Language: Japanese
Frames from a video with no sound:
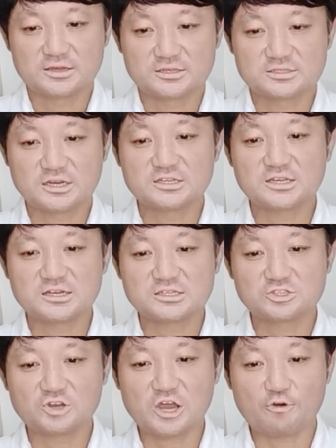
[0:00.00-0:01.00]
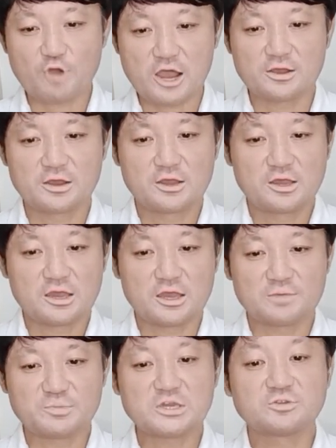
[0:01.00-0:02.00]
サリサリストアは
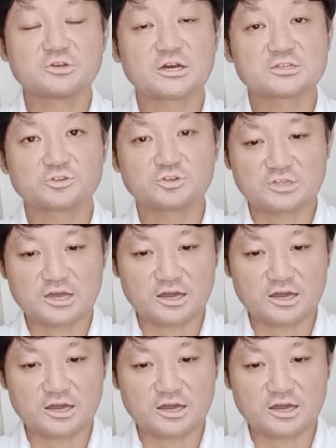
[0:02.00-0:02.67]
えビールやその他ア